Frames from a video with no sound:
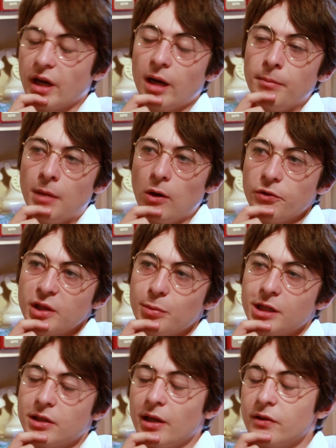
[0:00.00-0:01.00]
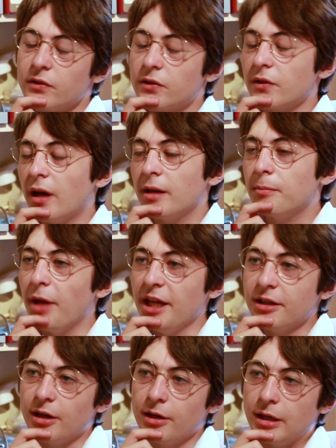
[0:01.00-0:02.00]
haben ausgiebige Tests an
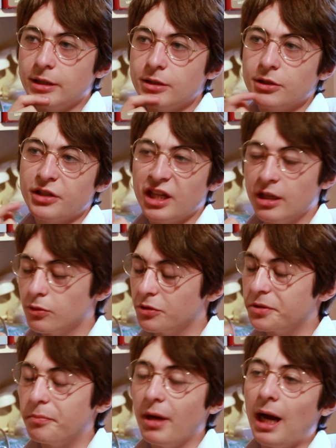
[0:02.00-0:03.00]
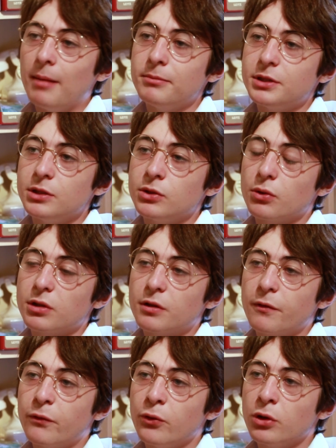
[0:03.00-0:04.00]
Bankern, Entertainern und Beamten
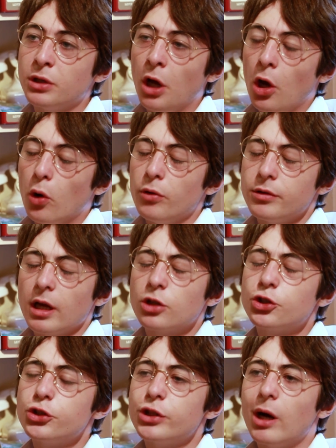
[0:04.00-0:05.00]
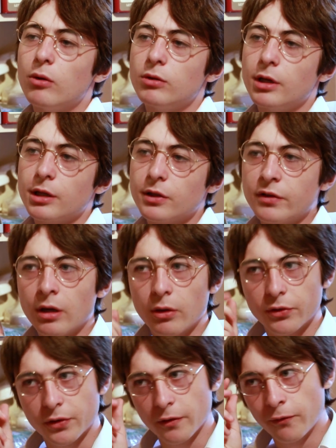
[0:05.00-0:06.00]
durchgeführt und Erstaunliches
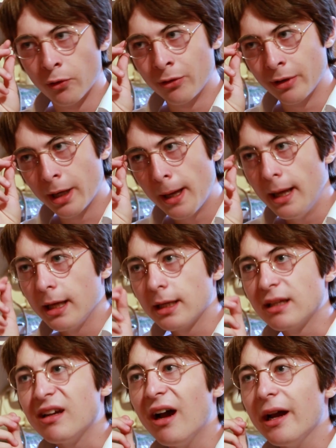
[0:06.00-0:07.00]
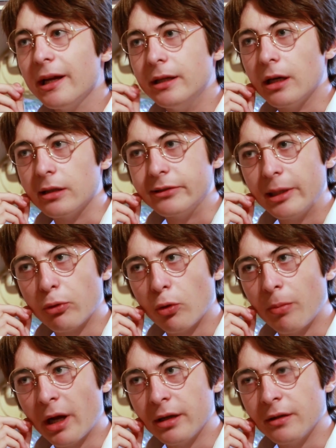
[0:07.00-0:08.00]
herausgefunden. Keiner der
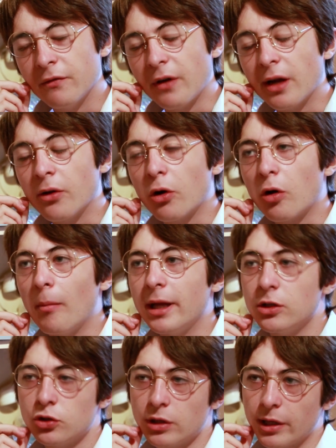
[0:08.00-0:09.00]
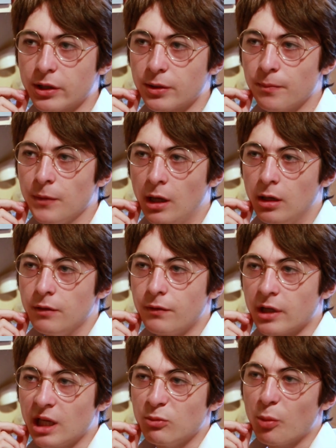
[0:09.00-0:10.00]
Probanden war noch menschlich. Wir
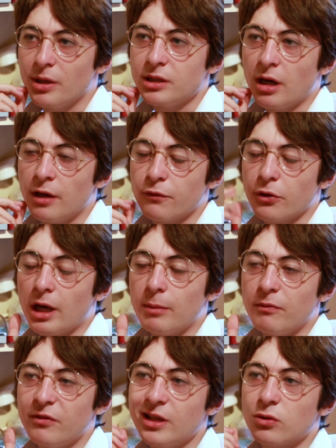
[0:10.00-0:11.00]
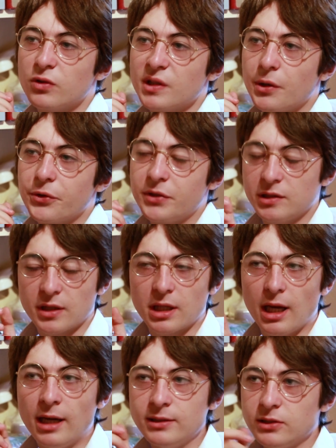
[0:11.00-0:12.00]
gehen momentan von einem Virus aus, der sich
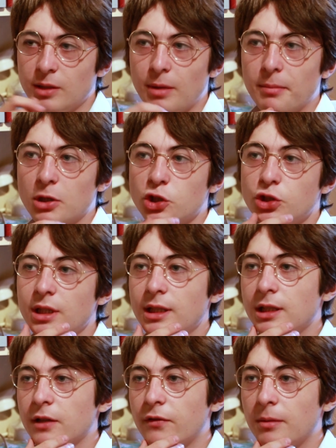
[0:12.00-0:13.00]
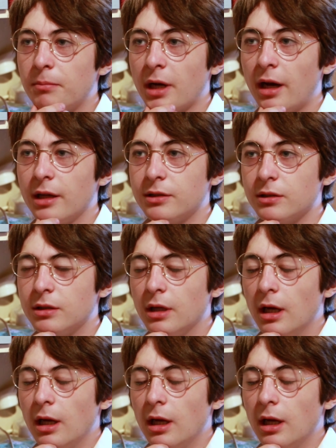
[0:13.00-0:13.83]
langsam aber stetig verbreitet.